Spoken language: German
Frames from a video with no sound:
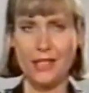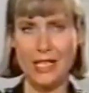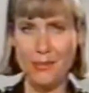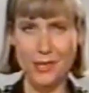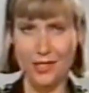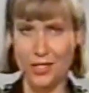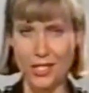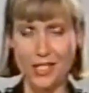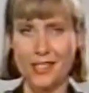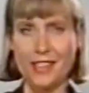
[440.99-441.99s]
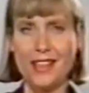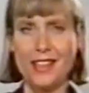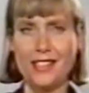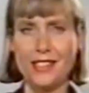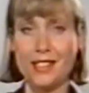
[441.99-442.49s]
Liebesgeschichte,
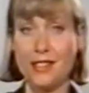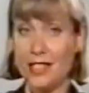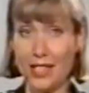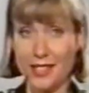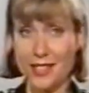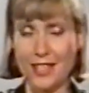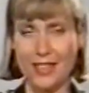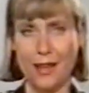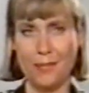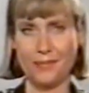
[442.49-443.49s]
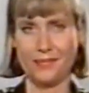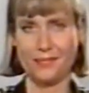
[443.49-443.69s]
die Sie je gesehen haben.